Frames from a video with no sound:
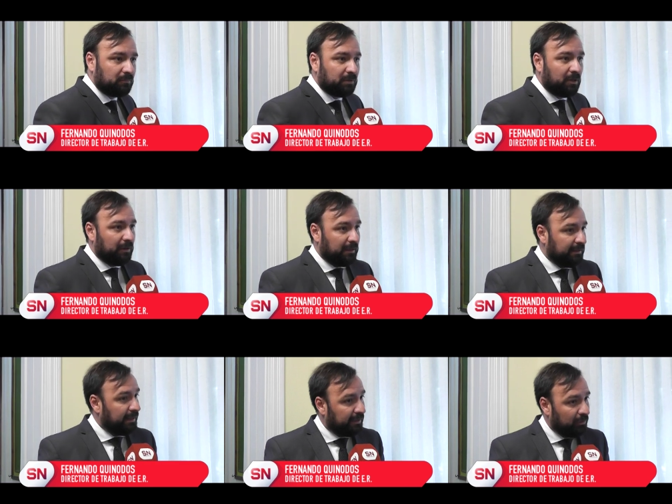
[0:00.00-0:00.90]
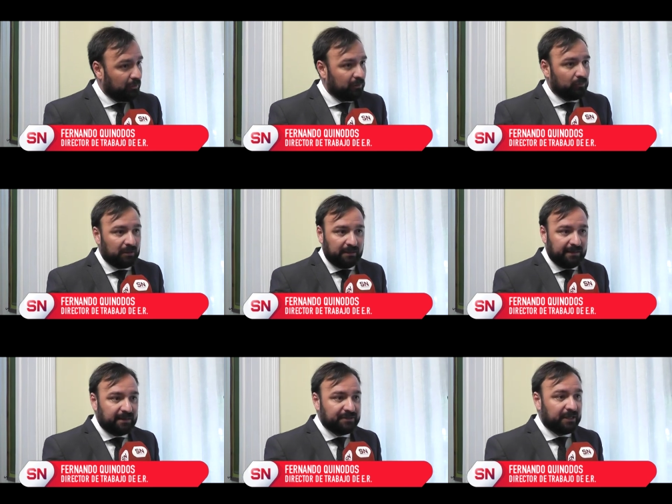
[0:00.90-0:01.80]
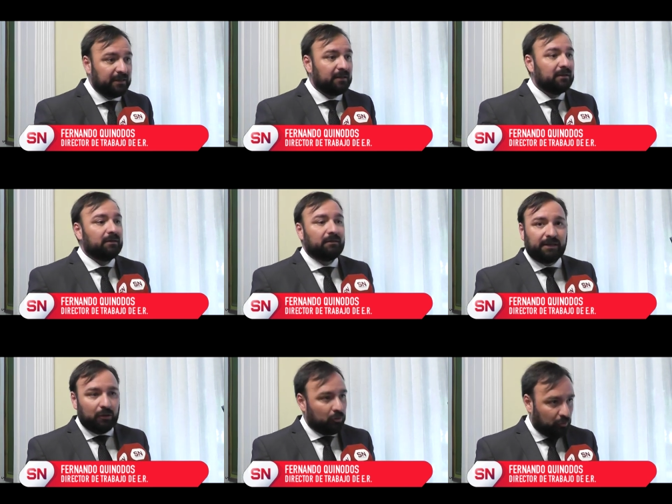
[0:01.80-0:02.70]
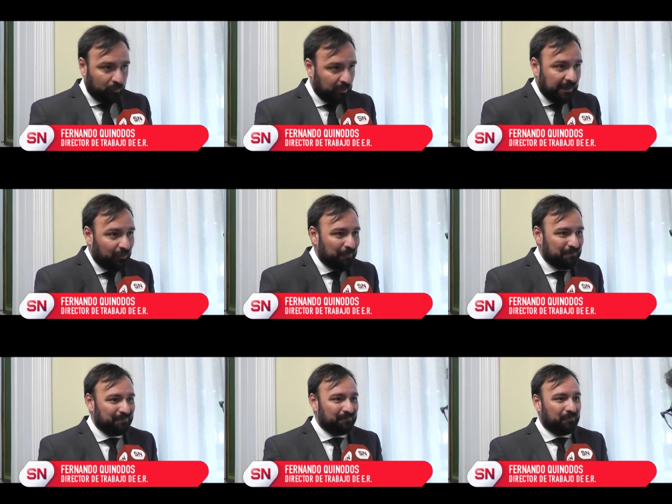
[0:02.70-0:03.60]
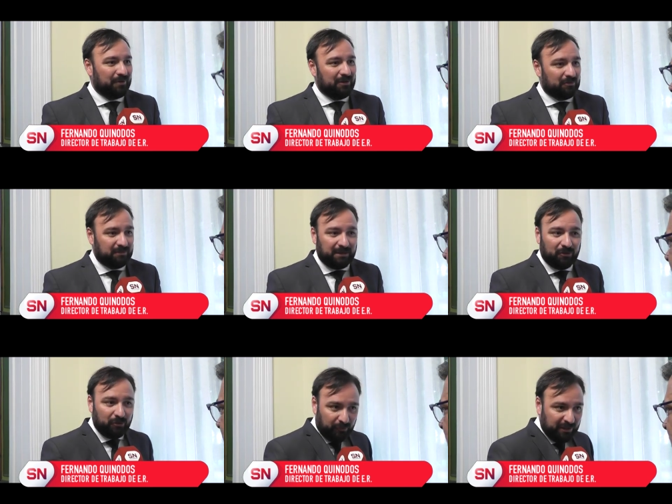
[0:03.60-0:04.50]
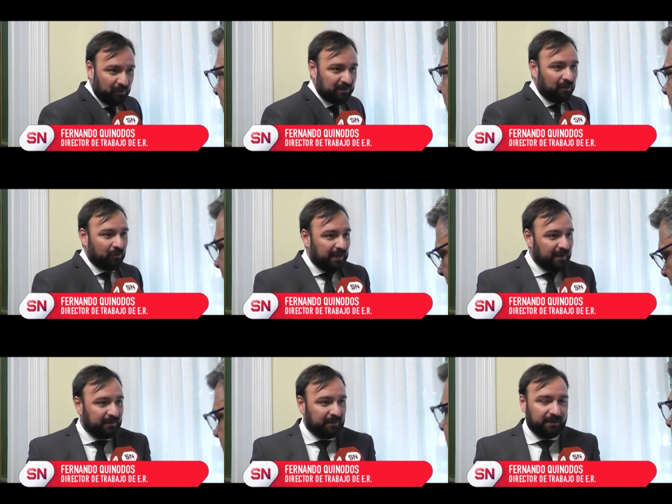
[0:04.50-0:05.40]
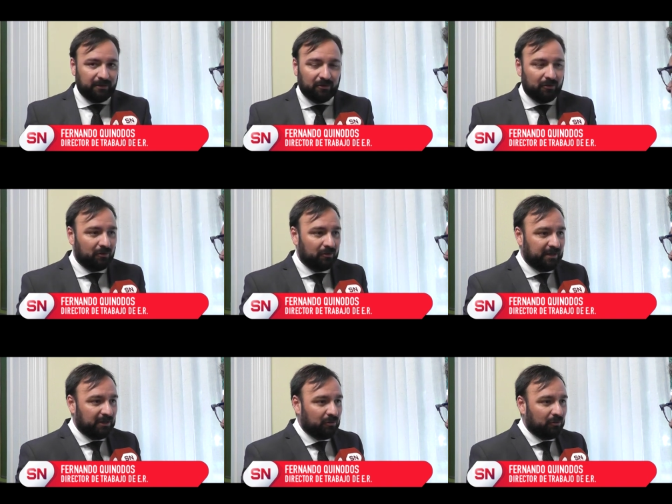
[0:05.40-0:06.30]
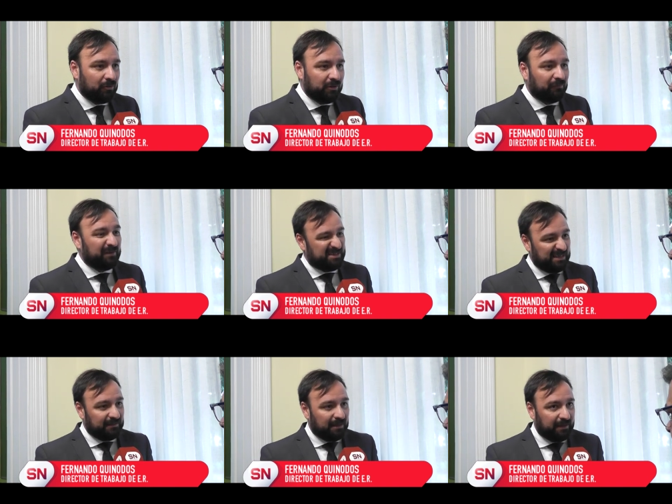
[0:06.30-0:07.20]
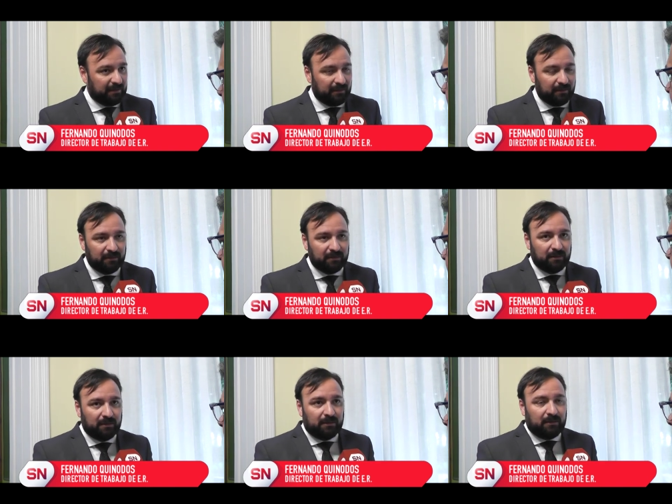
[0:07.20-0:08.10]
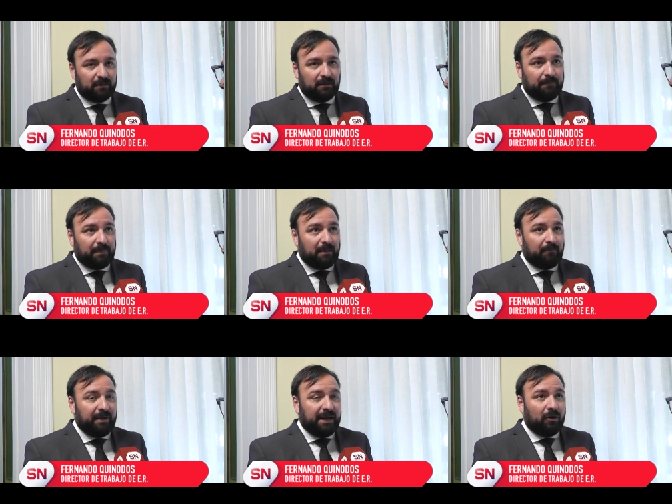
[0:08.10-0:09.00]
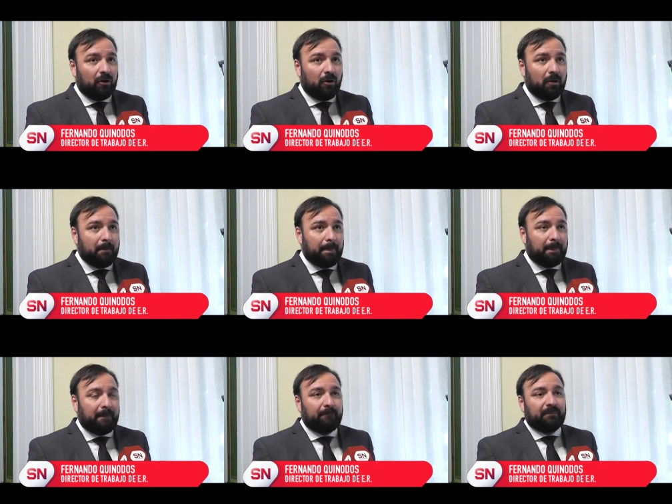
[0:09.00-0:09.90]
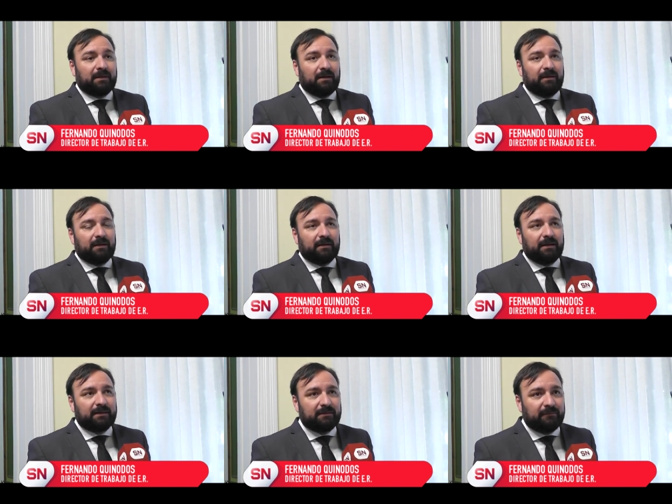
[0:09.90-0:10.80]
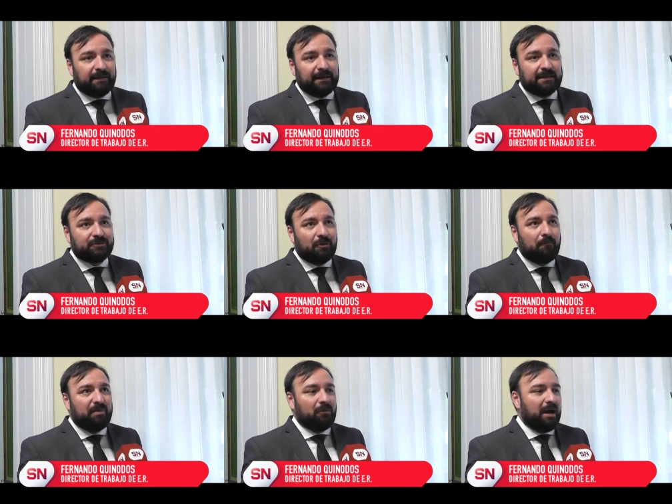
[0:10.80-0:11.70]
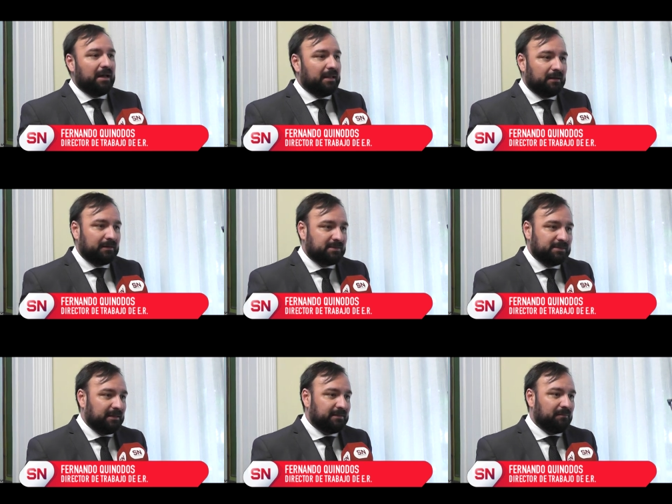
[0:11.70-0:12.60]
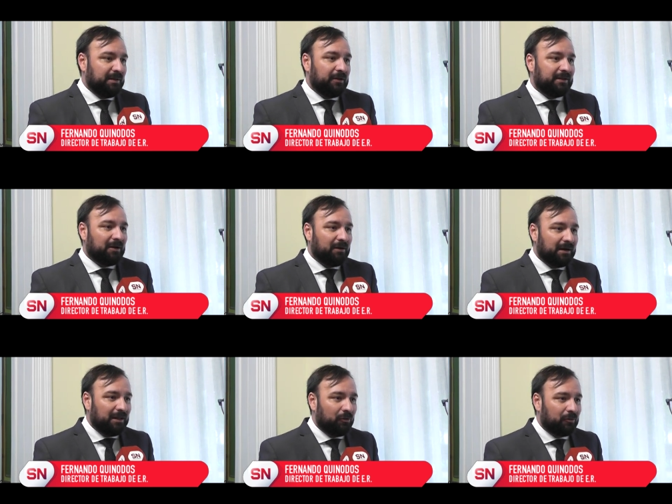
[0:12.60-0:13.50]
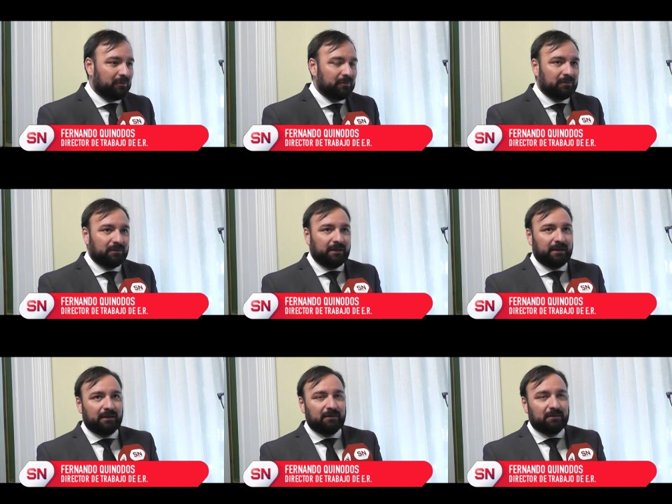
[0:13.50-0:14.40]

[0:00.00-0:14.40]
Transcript: creo que en el día de hoy o en el día de ayer, quiero corroborarlo porque lo tengo de oído hasta ahora y no, y no, y no fehacientemente. Pero, a ver, es una relación privada que se da entre empleador y trabajador. Eh,